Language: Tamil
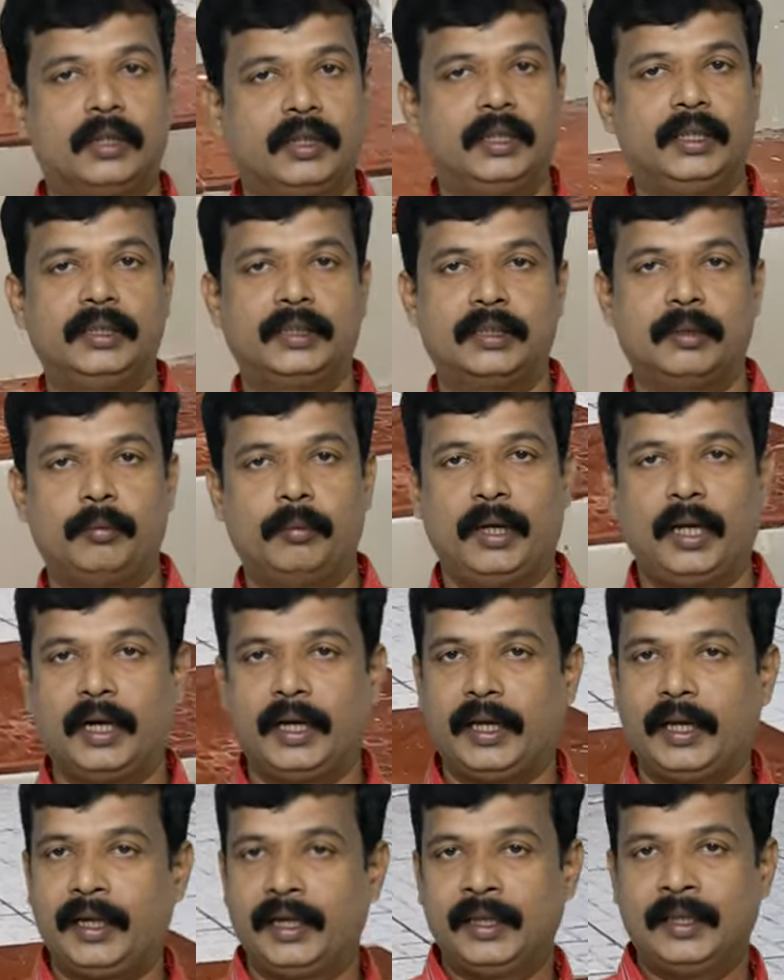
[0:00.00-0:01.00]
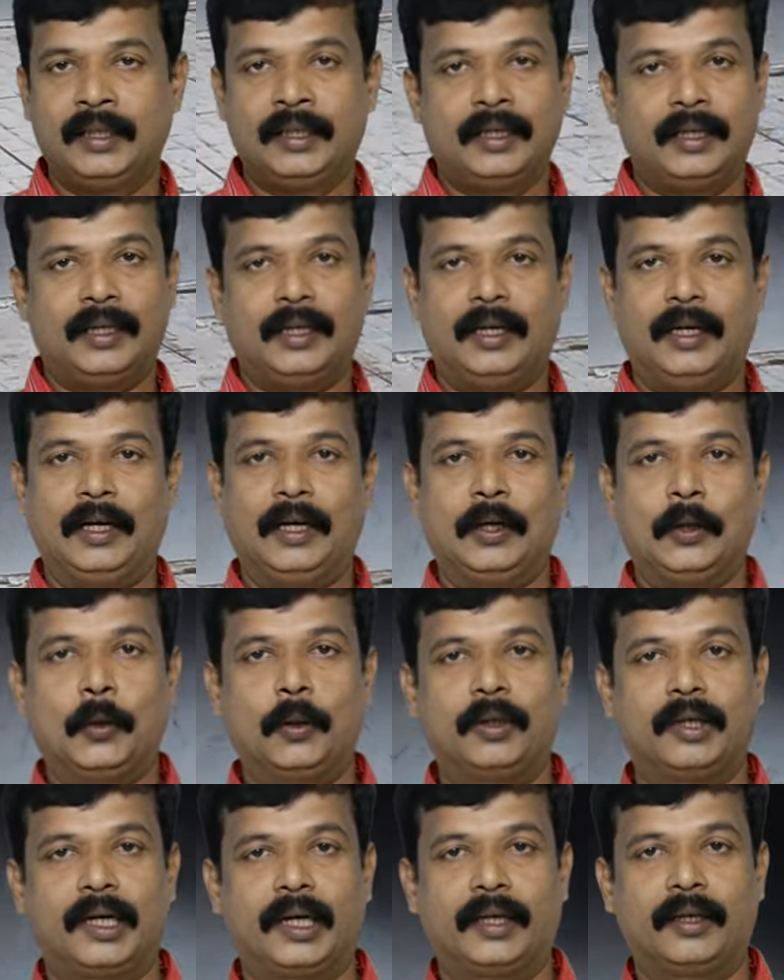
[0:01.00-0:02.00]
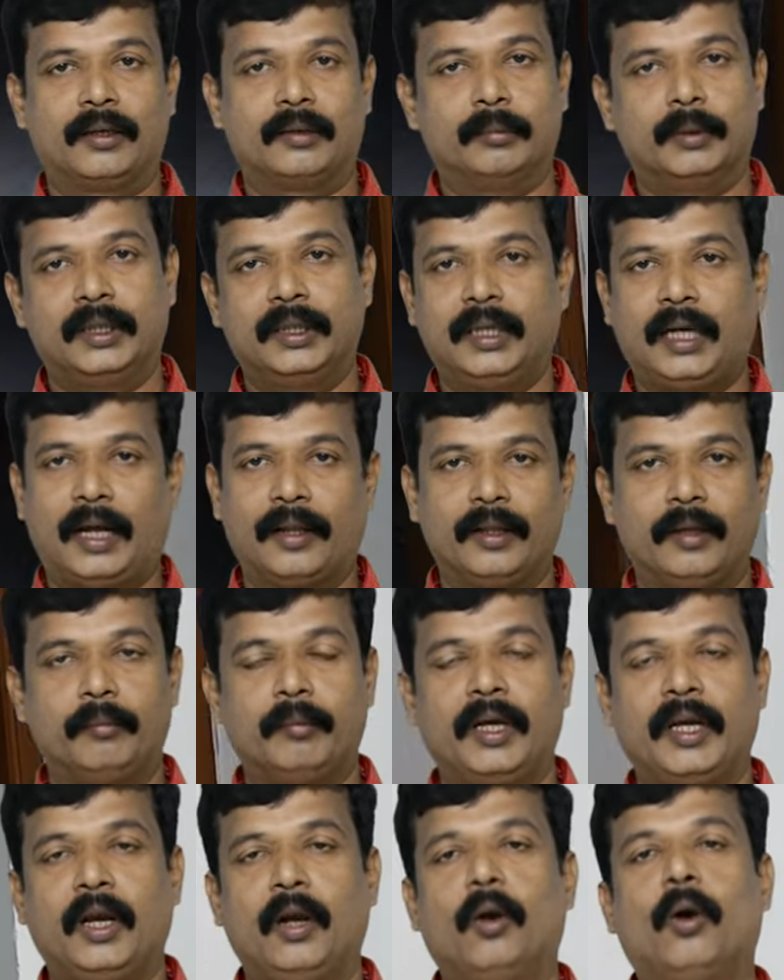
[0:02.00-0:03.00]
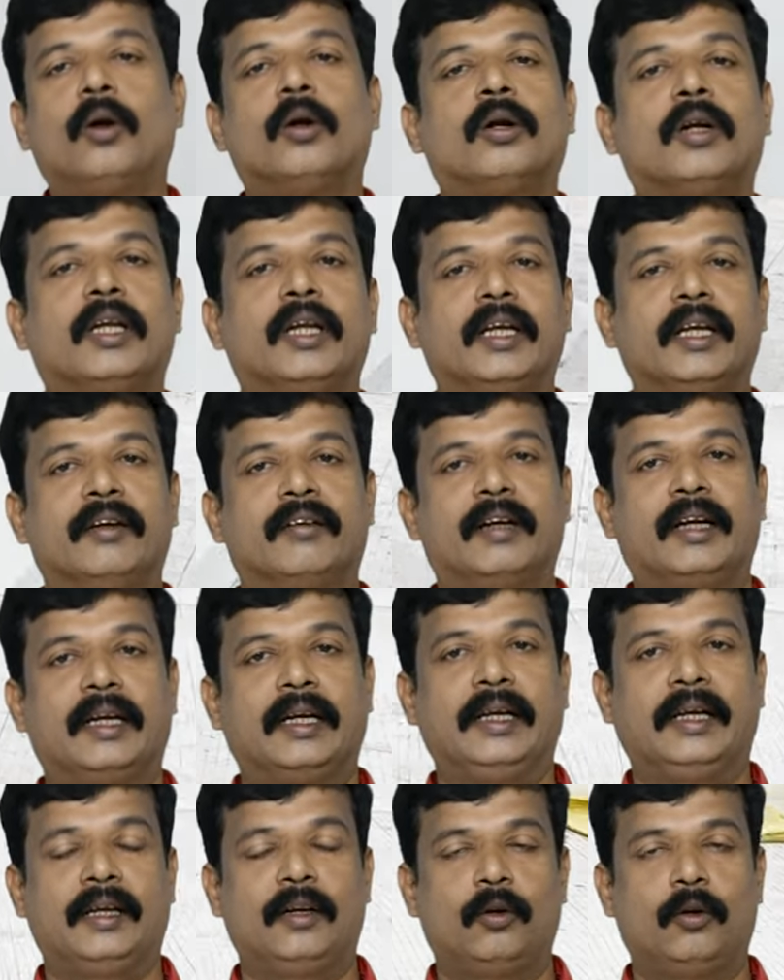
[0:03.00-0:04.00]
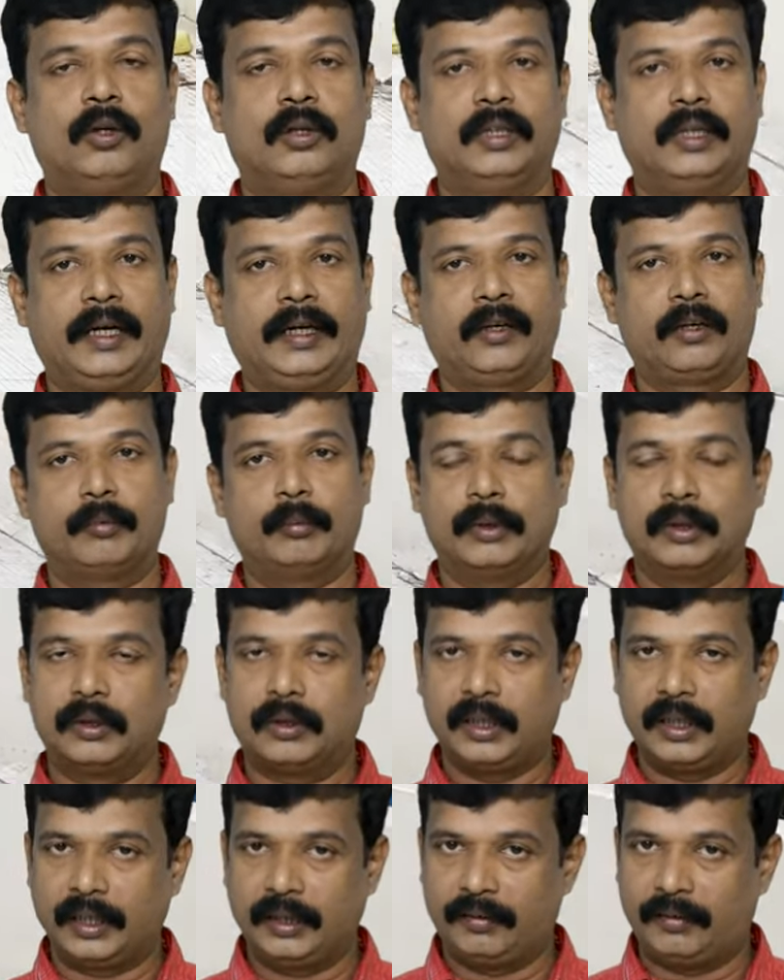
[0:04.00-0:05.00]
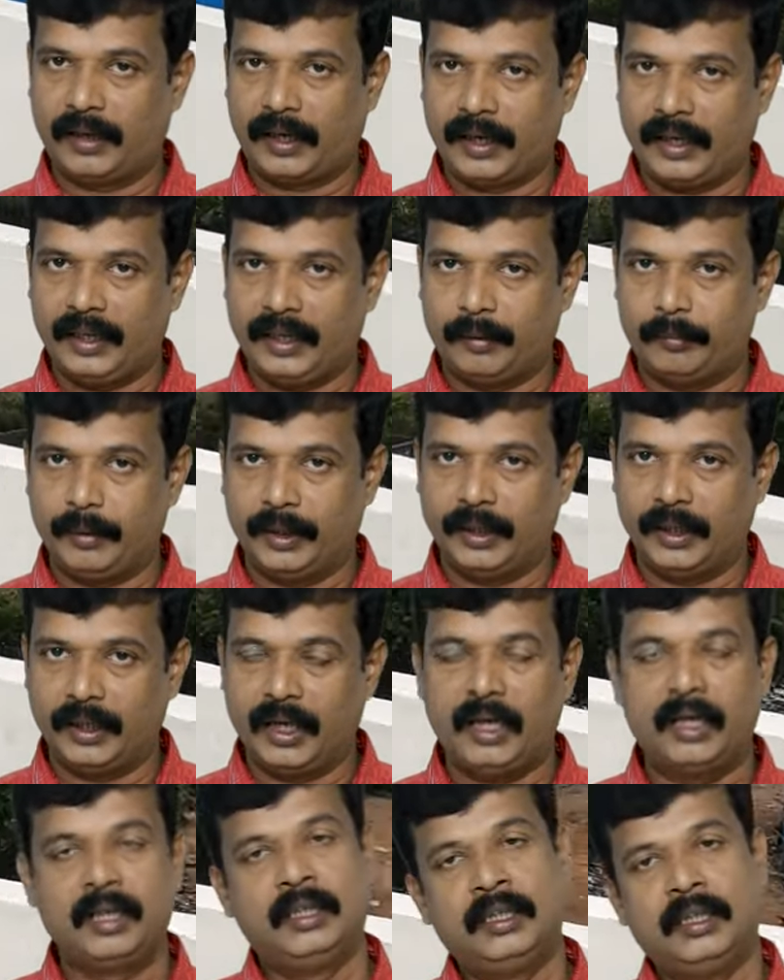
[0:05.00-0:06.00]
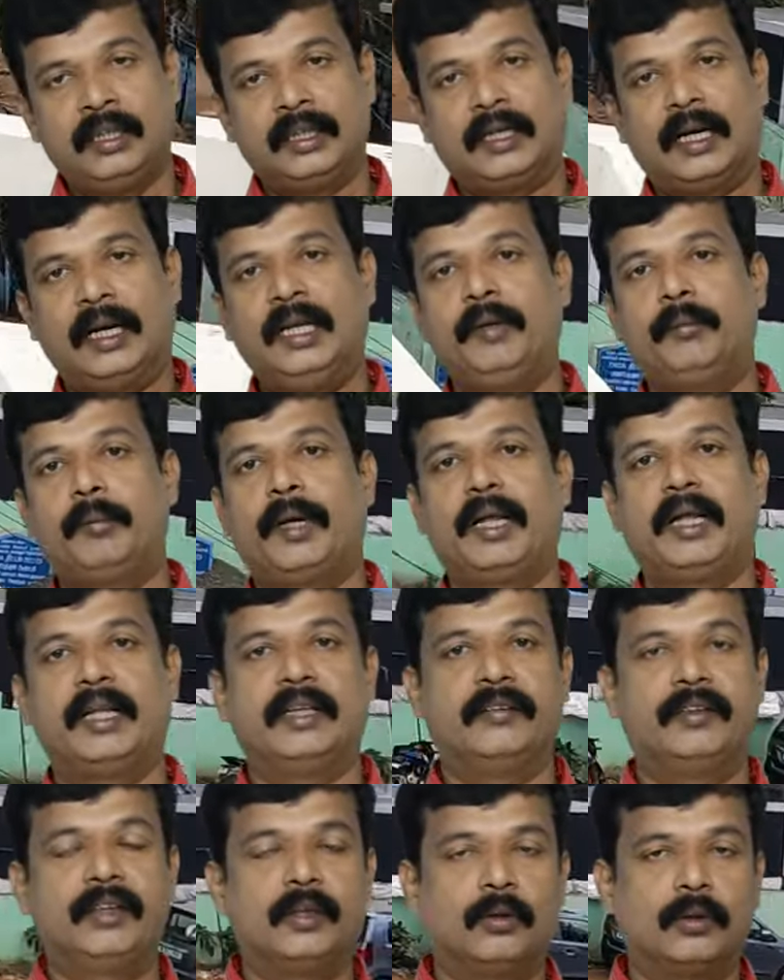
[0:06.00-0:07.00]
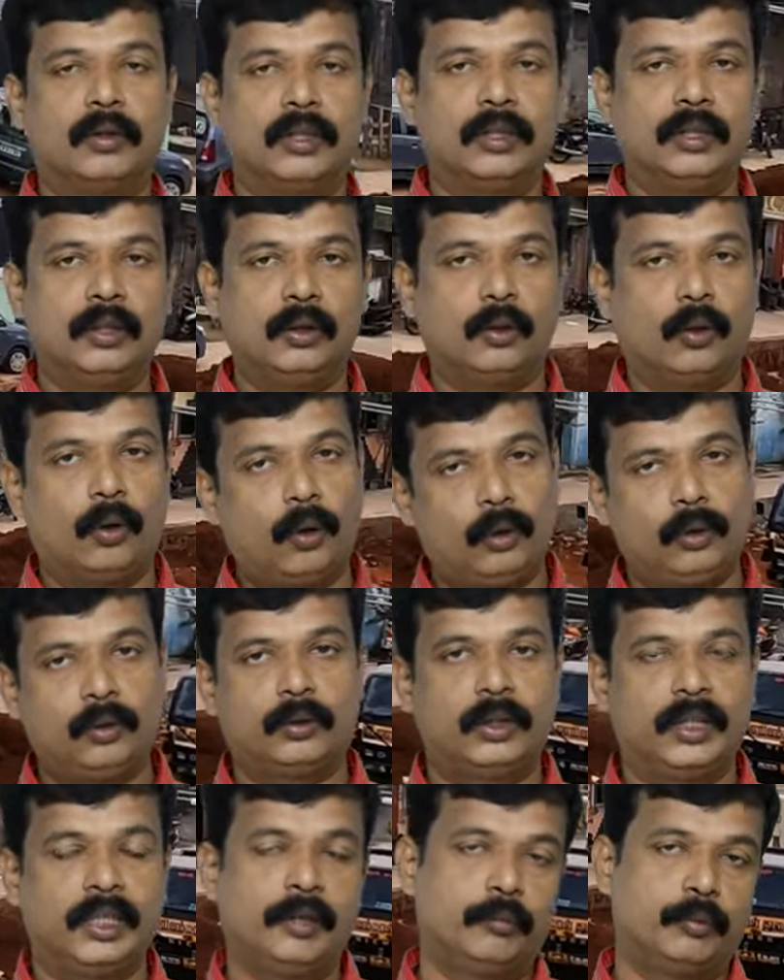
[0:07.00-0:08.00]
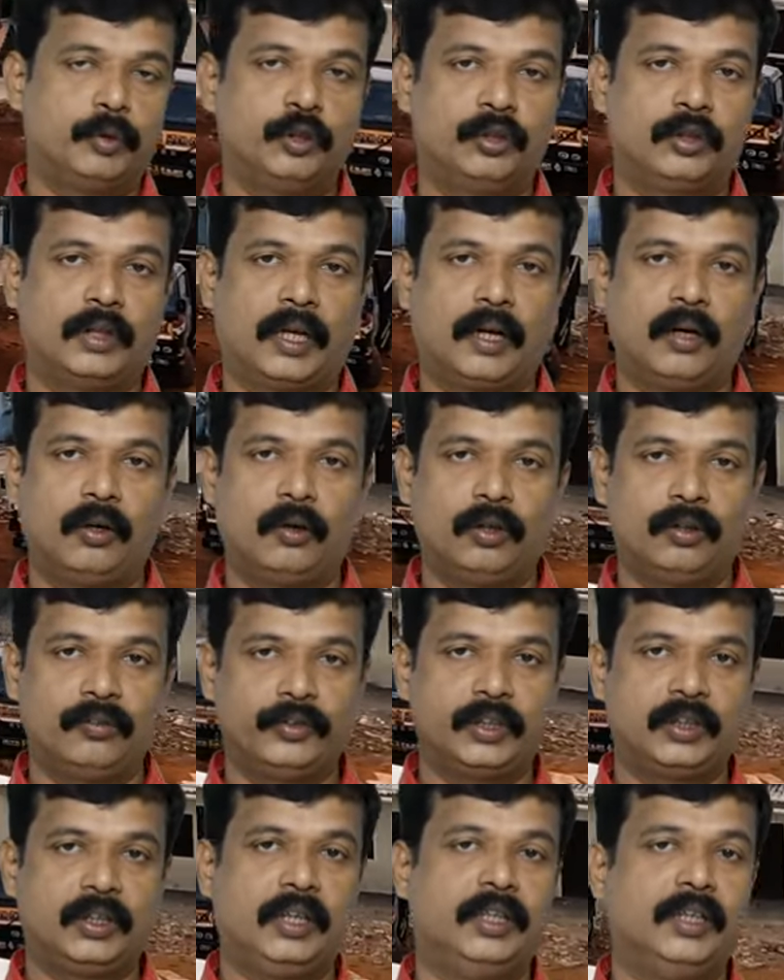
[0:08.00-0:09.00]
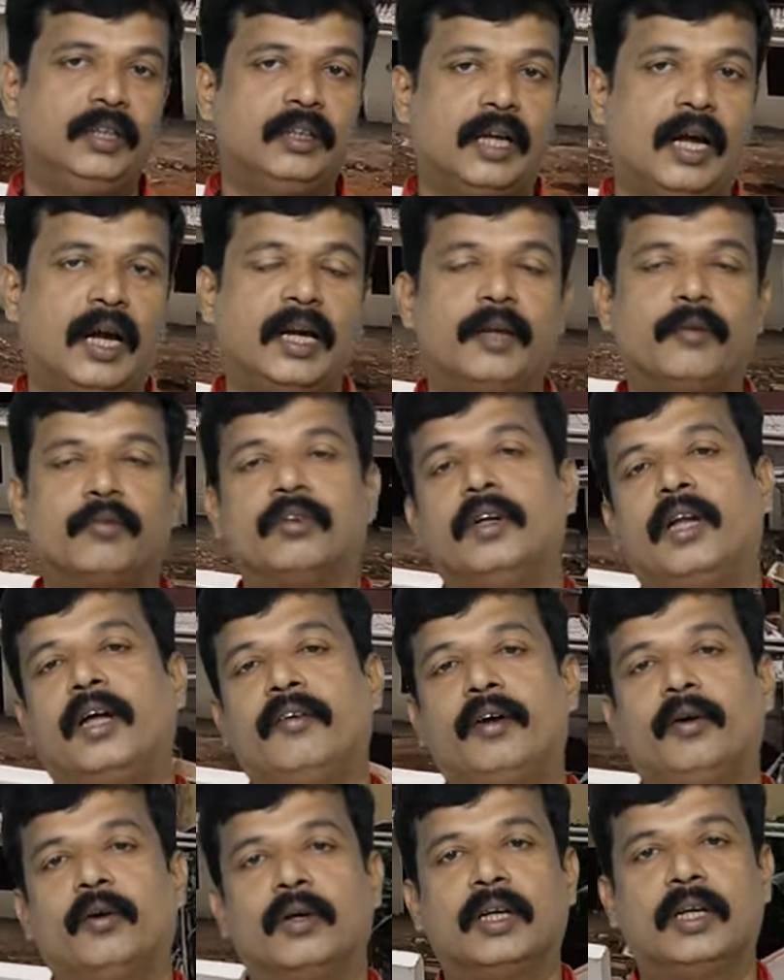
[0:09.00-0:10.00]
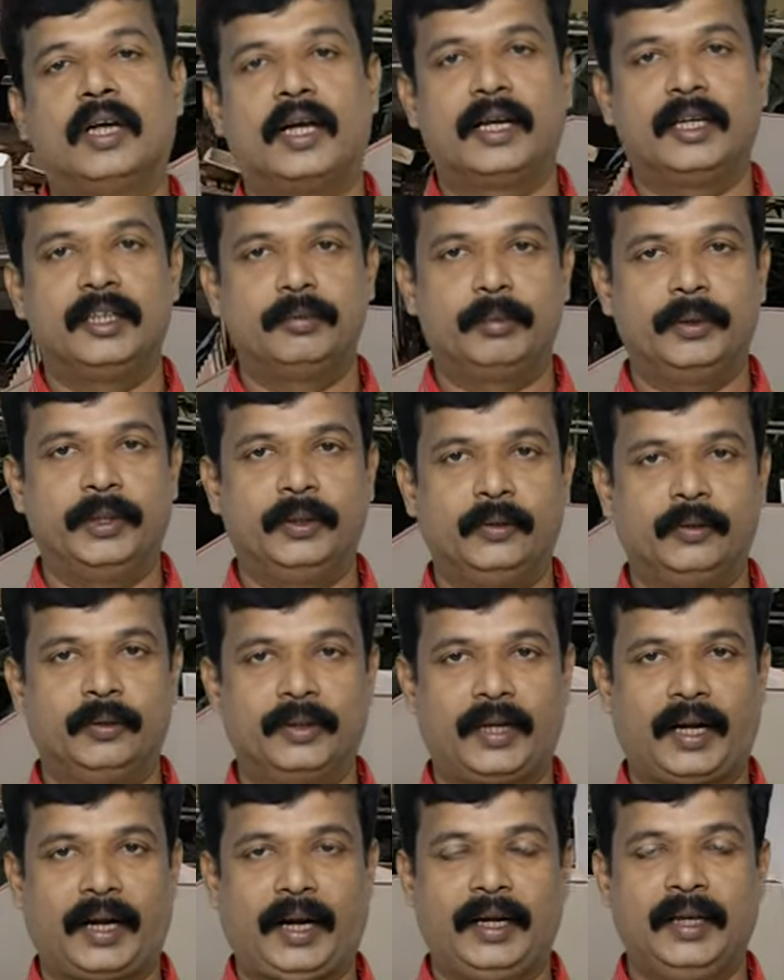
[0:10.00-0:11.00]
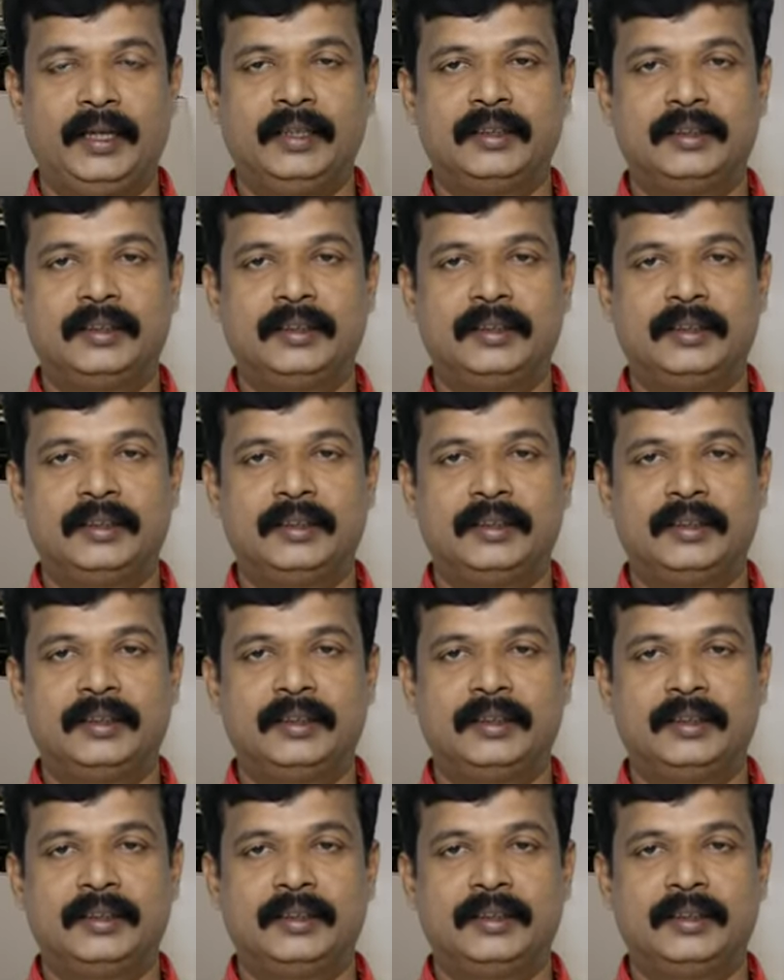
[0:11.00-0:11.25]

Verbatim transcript: ஒரு ரீசனபிளான லோன் ரெக்யர்மெண்ட்டு அந்த மாதிரி லோனோடு நீங்கள் வர்றீங்க லோன் ரெக்யர்மெண்ட்டோடு நீங்கள் வர்றீங்க அப்படின்னா கண்டிப்பாக நான் இந்த வீடு உங்களுக்கு லோனோடையே முடிச்சு தரேன் லோன் ஃபெசிலிட்டி நானே ஃபுல்லாகவே உங்களுக்கு அரேஞ்ச் பண்ணி கொடுத்துட்றேன்